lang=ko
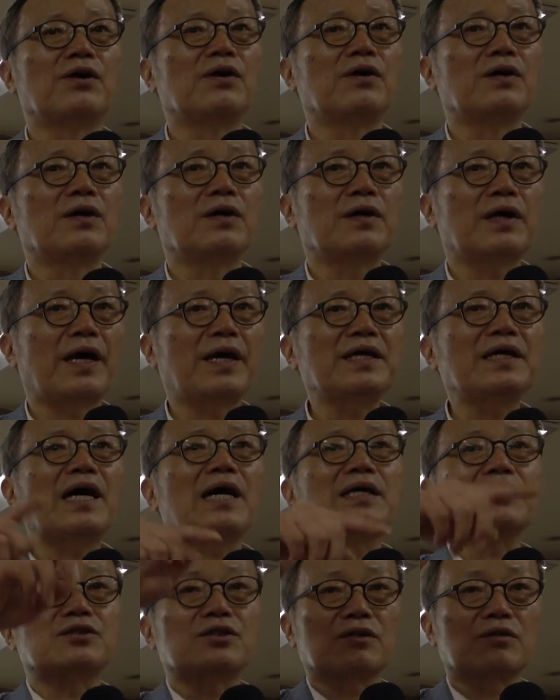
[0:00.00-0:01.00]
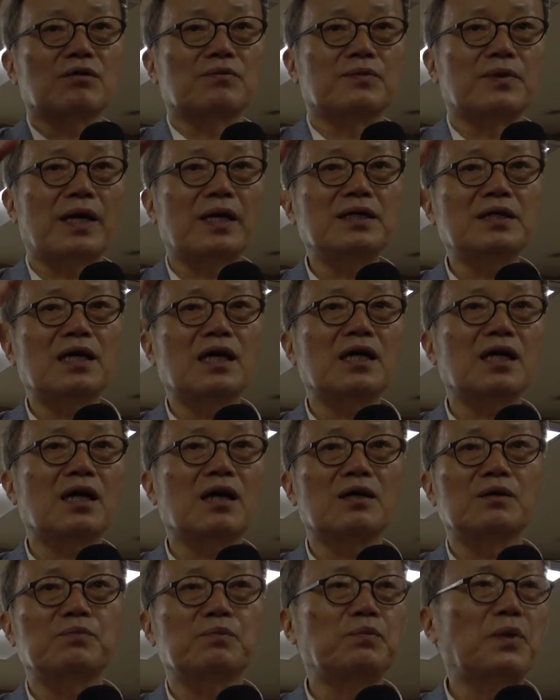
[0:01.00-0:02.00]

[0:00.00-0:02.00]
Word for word: 예. 네. AI처럼 AI가